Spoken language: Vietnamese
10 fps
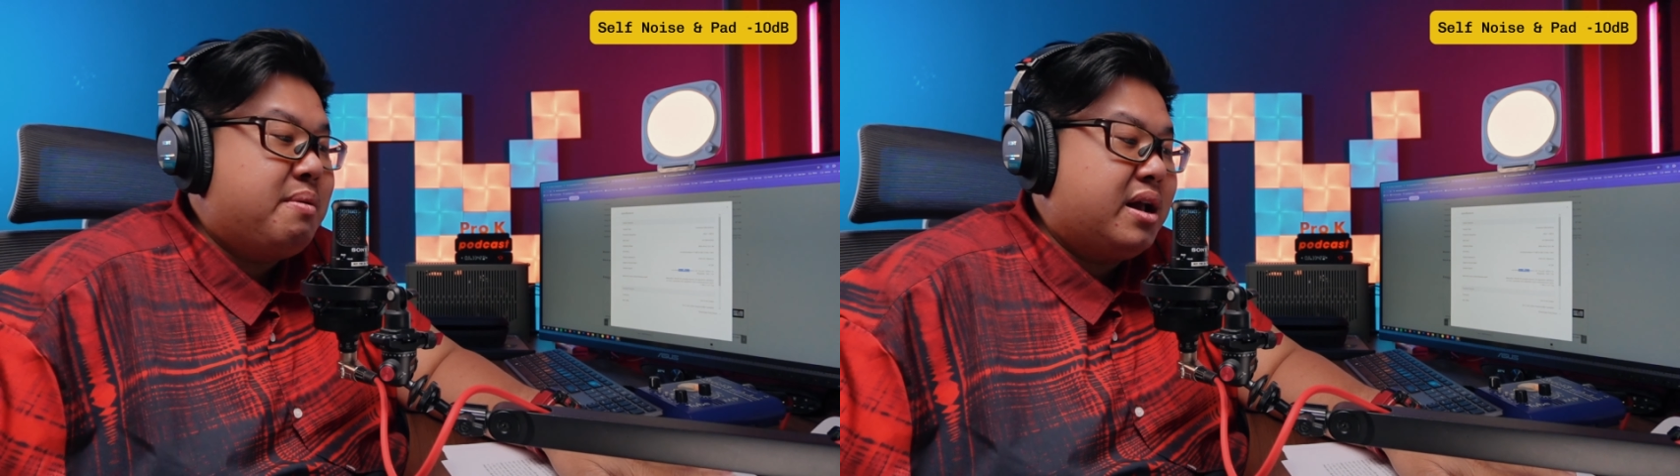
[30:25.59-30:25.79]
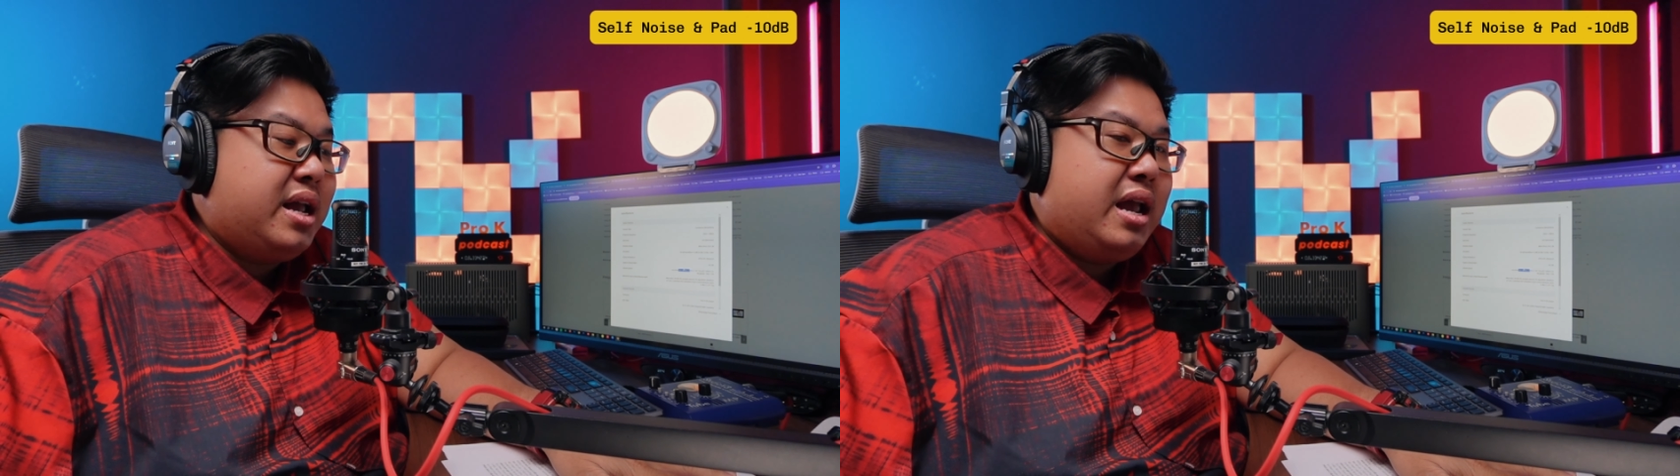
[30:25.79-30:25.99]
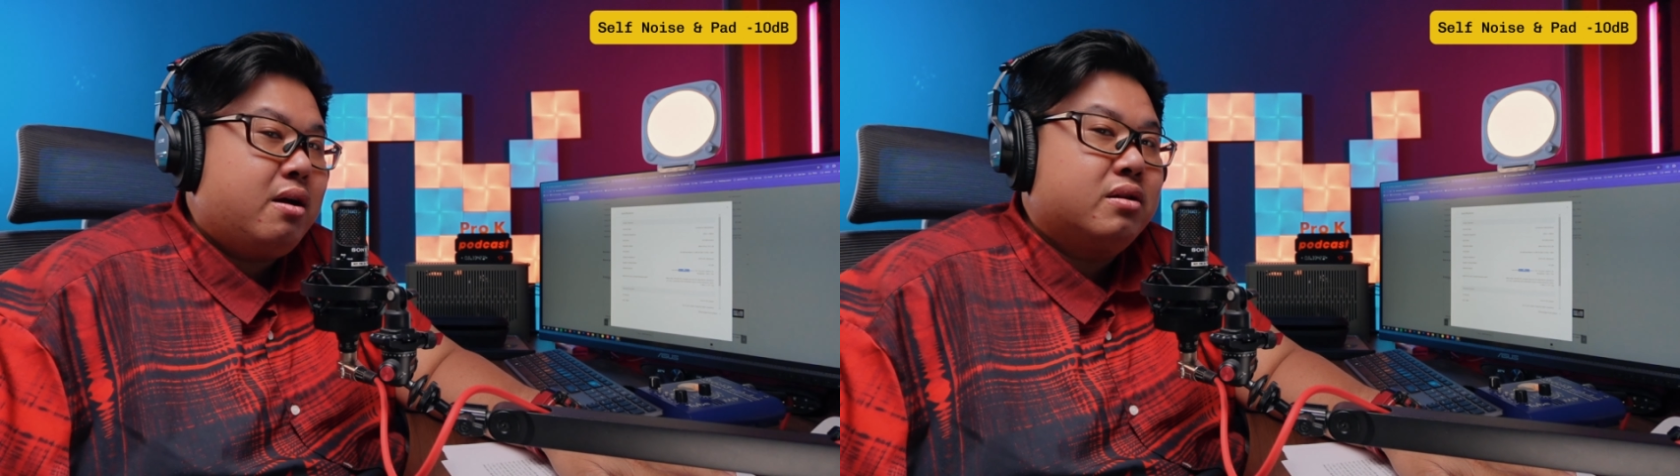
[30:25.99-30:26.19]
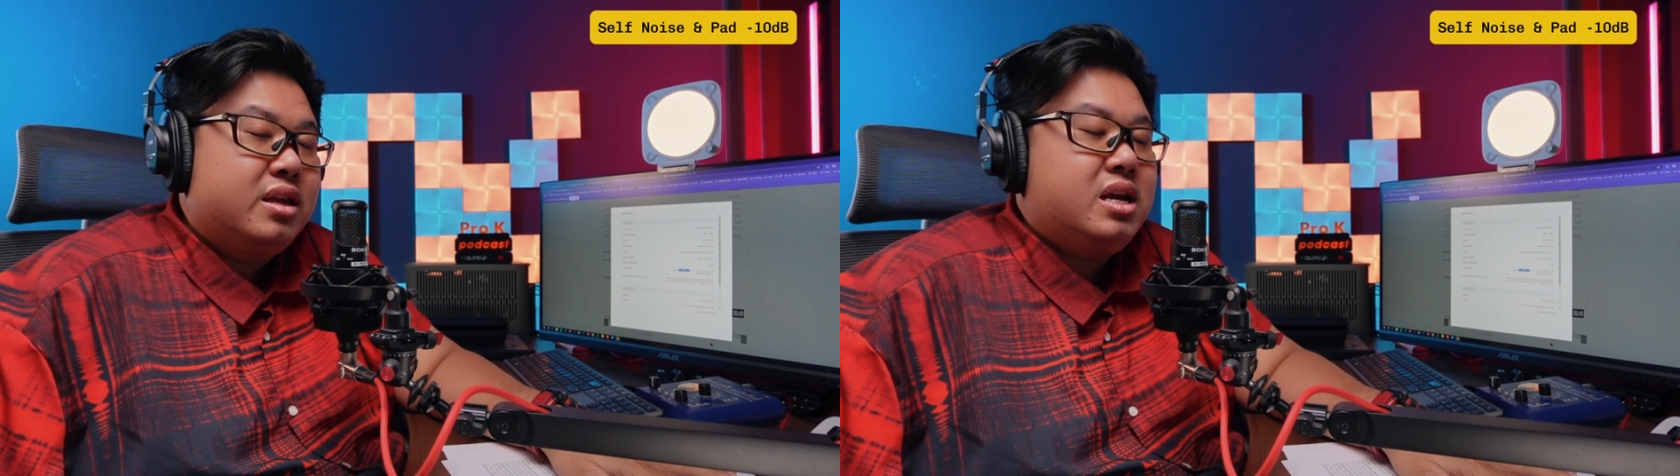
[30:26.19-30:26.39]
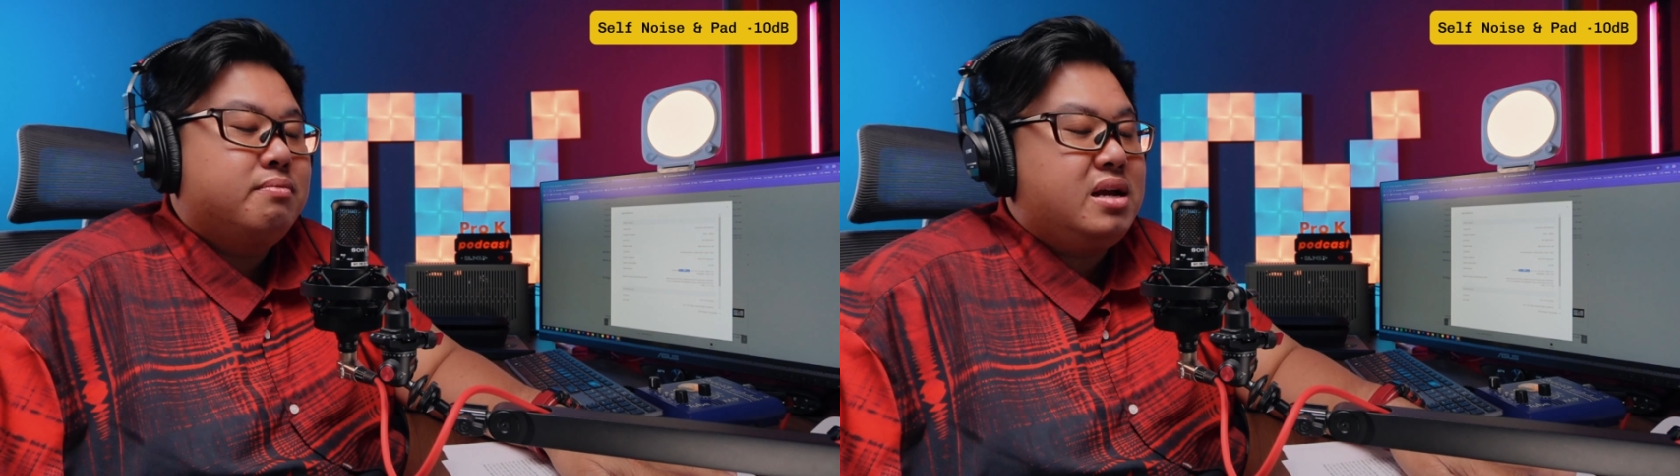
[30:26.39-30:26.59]
các bạn nghe
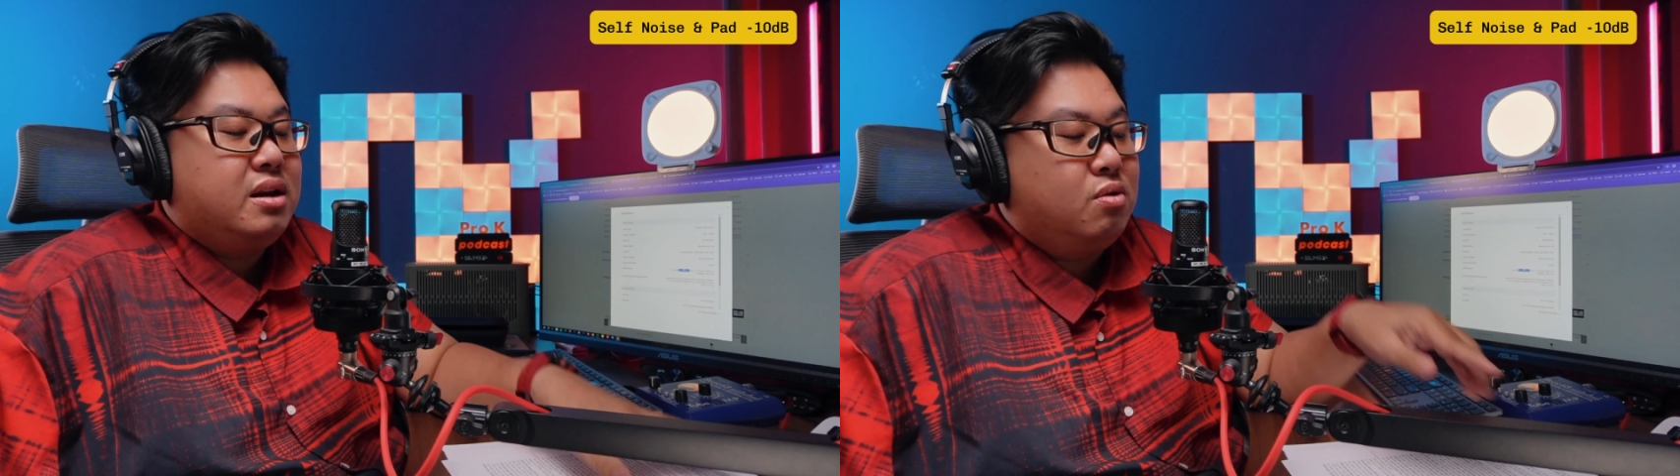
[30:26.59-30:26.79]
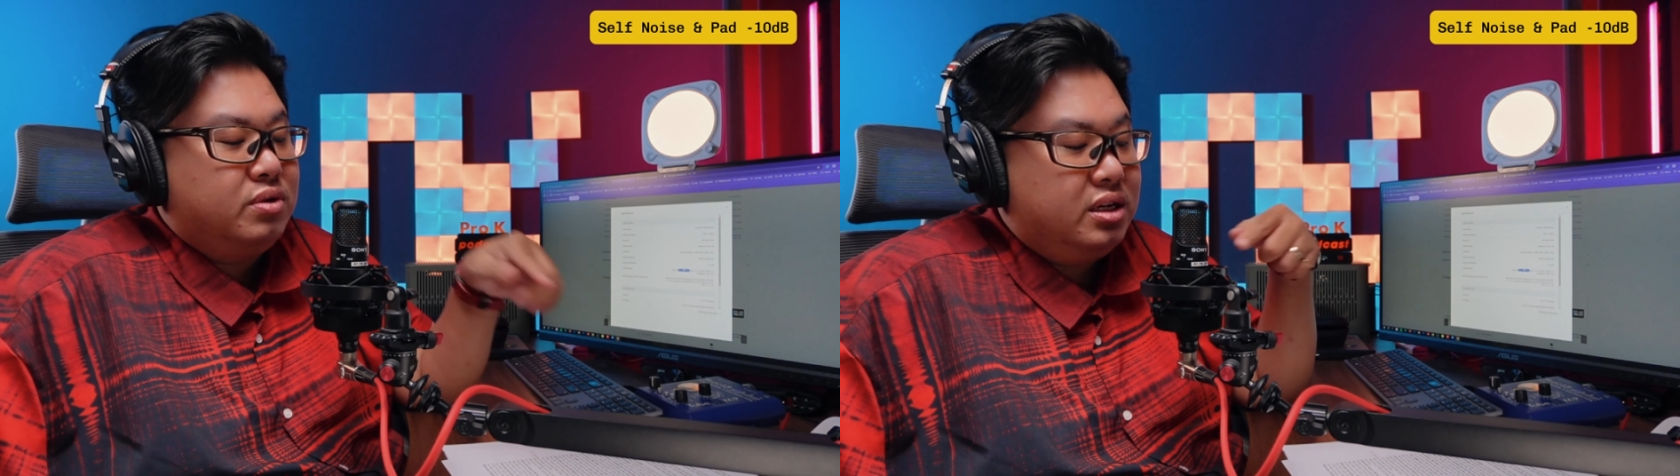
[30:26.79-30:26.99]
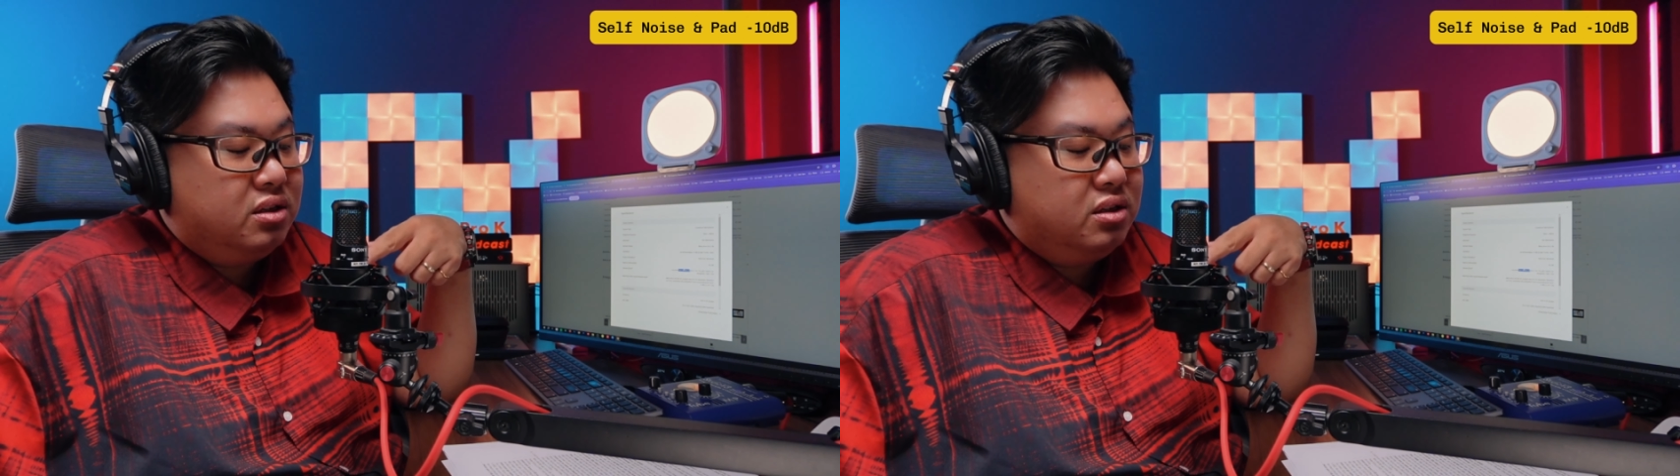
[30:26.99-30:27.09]
coi tiếng âm thanh của